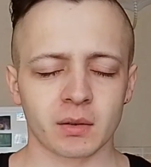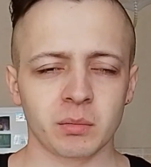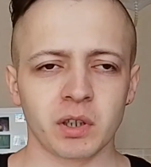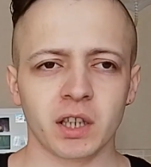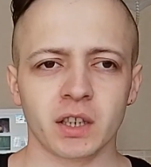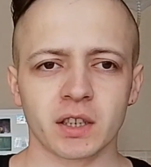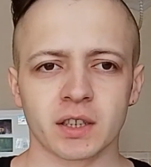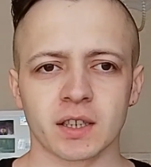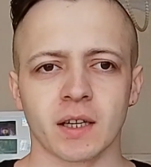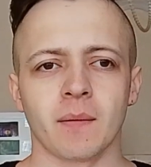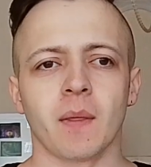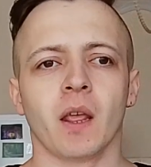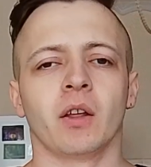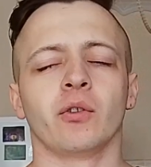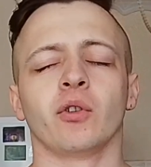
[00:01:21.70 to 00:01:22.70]

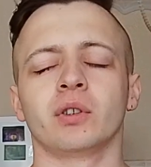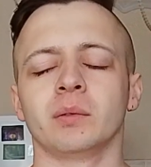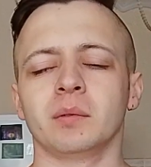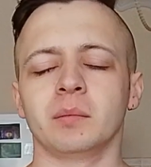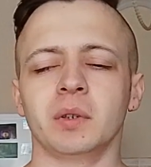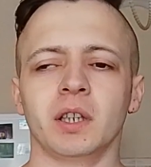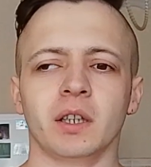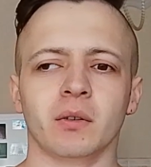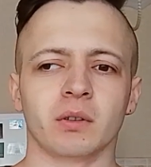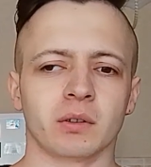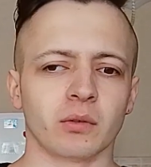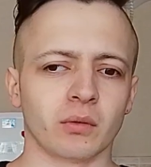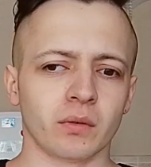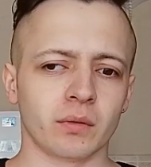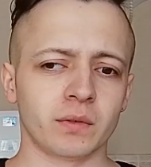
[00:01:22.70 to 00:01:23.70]
изменится, но, тем не менее,
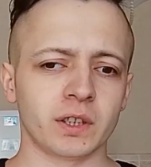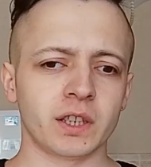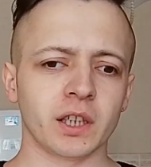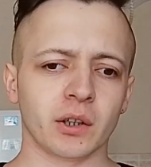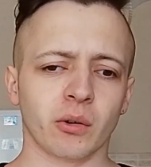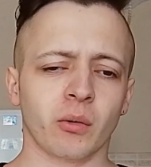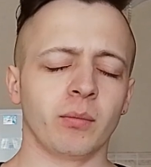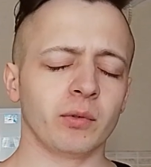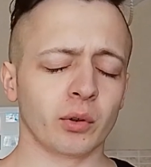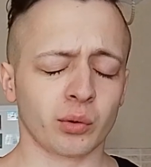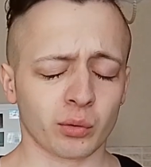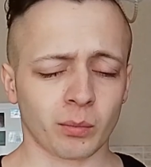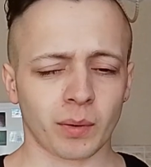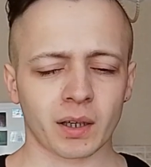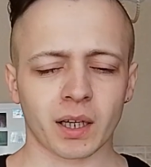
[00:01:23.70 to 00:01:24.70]
вот везде, ну,
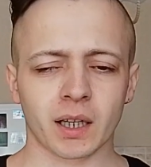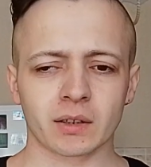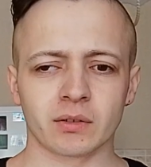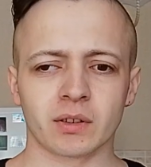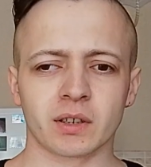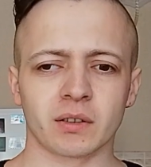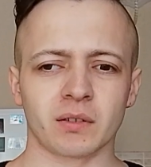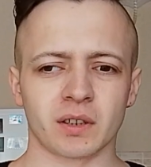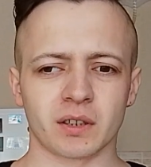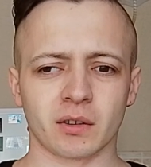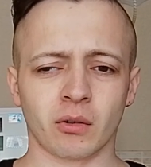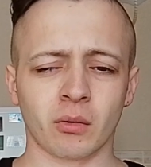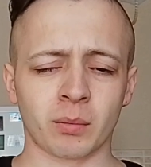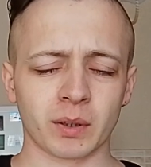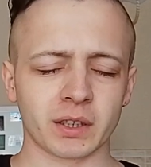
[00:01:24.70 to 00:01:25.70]
ну показывается, то есть,
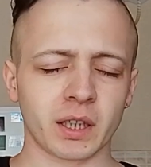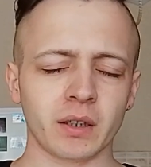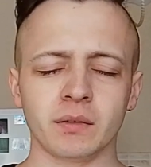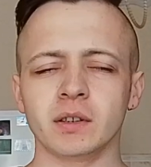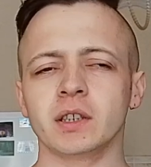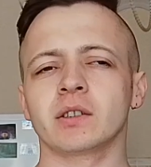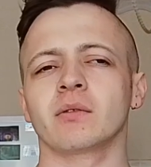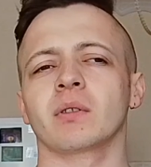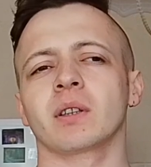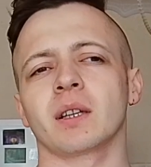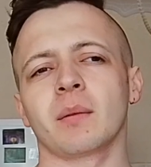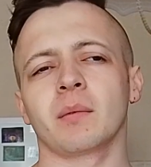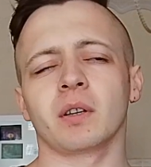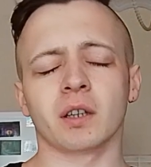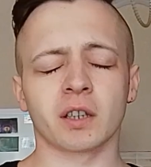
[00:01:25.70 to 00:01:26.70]
ну, по телевизору,
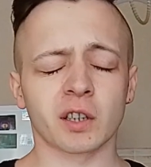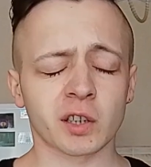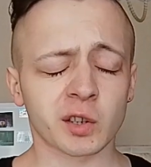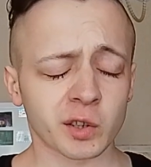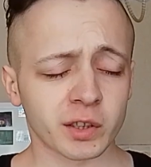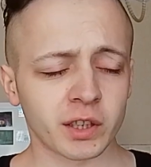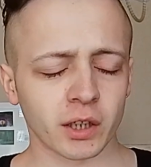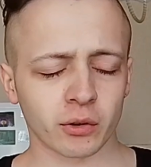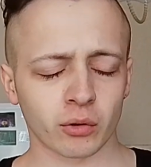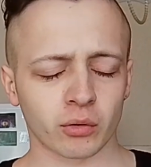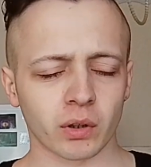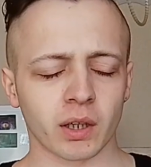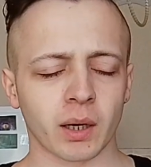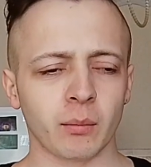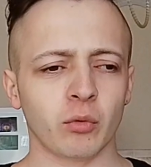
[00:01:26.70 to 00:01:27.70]
там, где, ну,
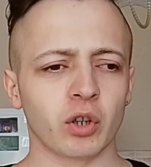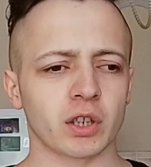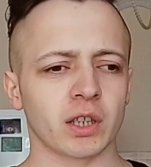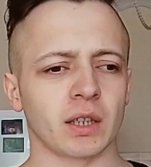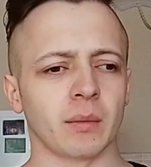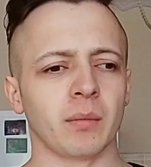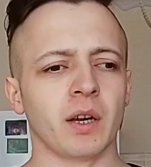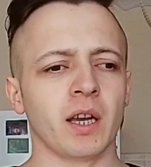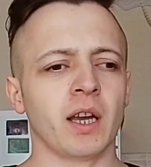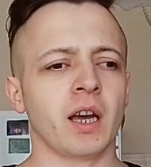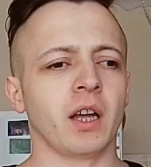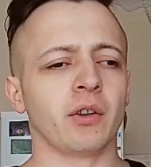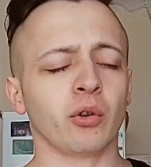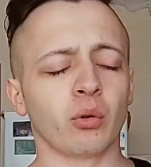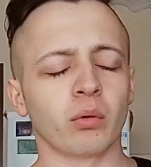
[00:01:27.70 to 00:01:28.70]
только можно, там,
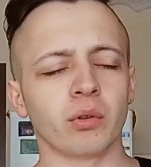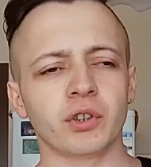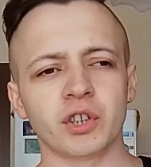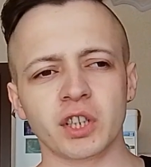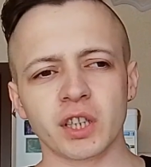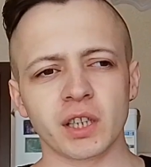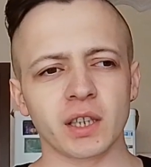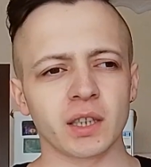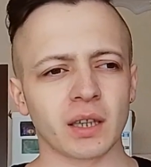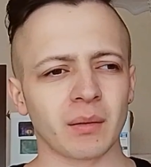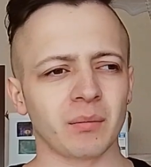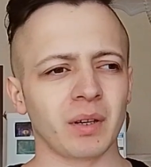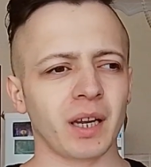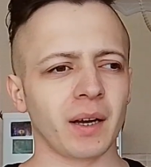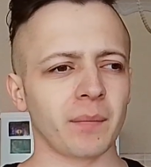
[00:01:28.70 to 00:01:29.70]
ну, ключи,
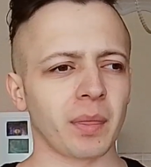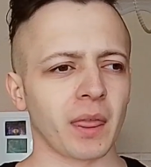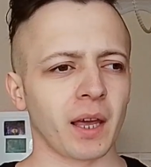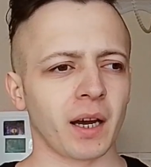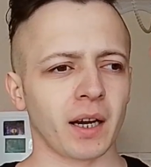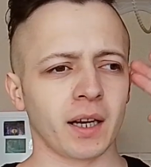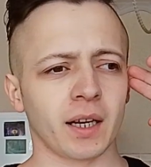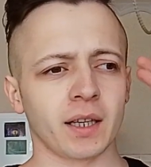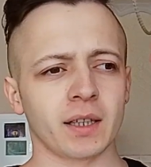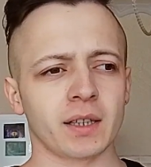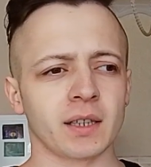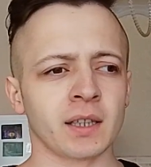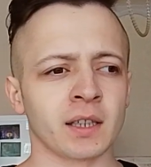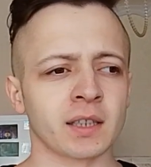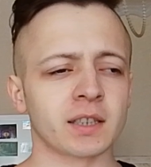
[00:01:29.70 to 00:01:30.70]
там, бля, а,
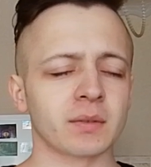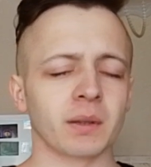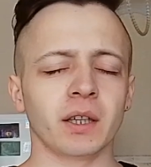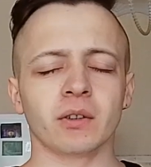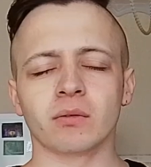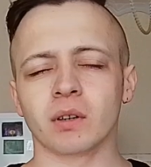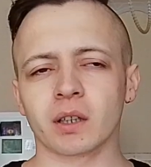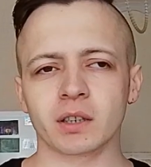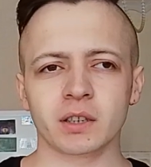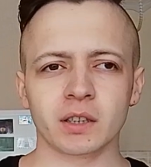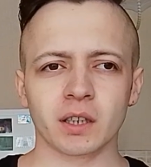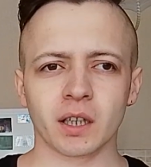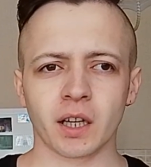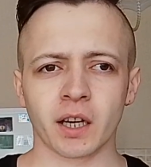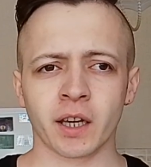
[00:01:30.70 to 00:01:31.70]
своей
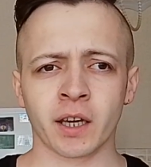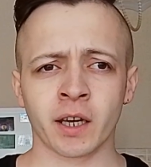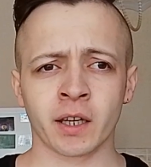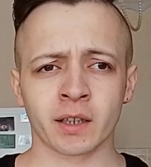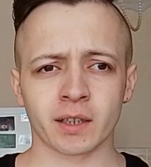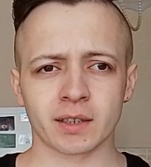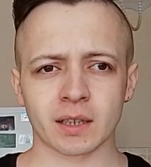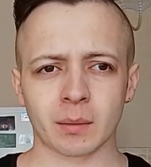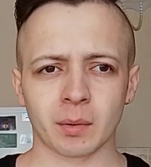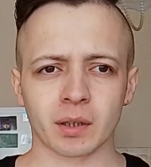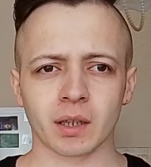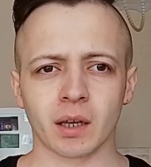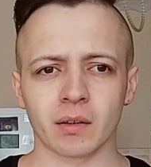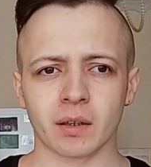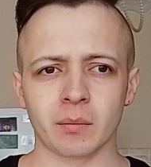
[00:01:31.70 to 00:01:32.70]
квартире, это самая
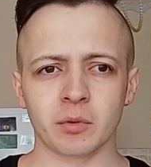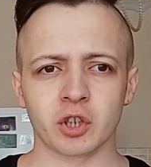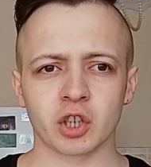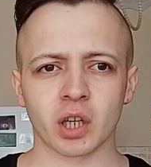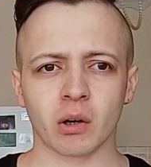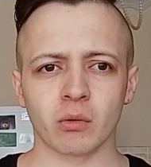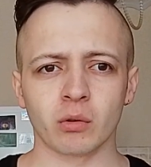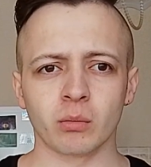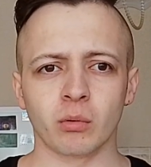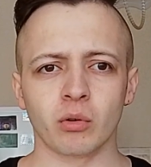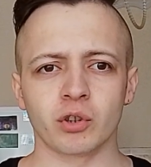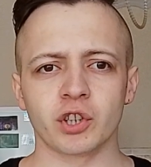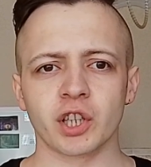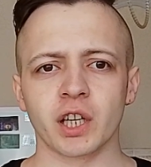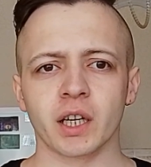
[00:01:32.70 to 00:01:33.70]
главная мечта у
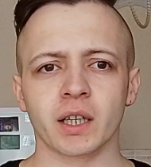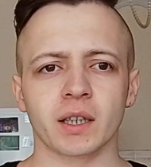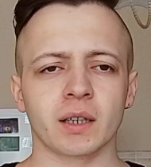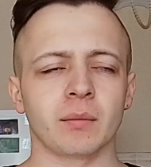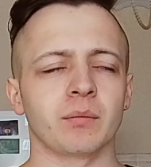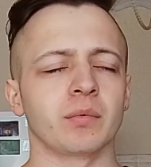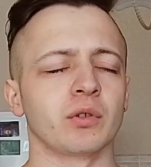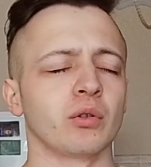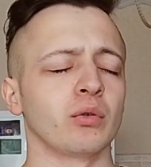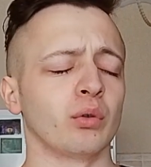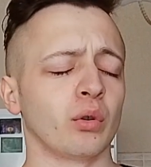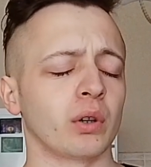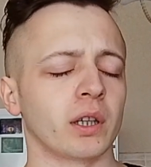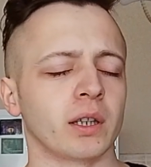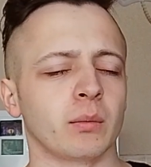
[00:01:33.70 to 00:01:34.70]
любого человека, там, ну,
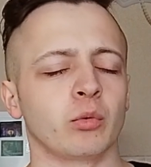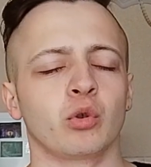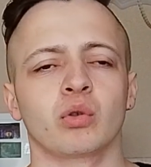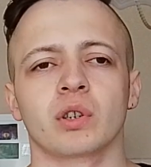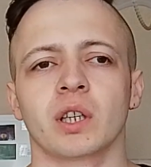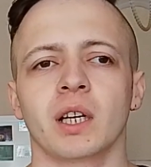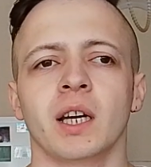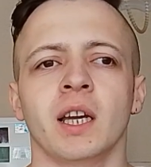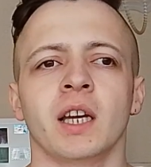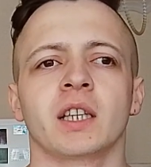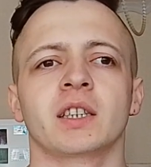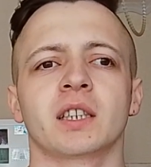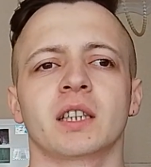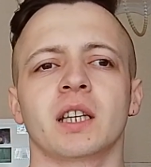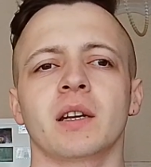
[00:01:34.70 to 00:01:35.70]
ну, к этому нужно
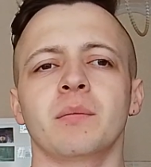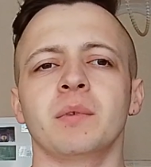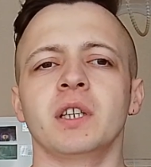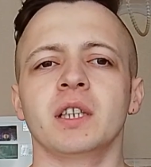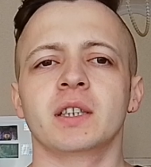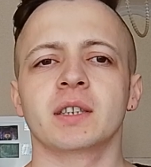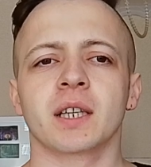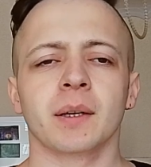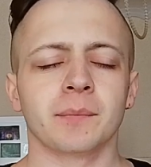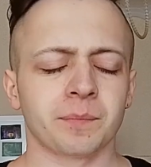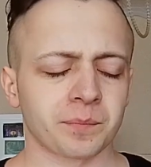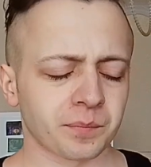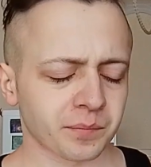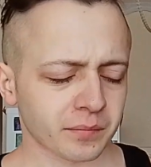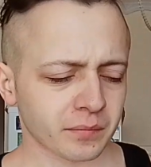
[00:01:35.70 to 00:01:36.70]
стремиться,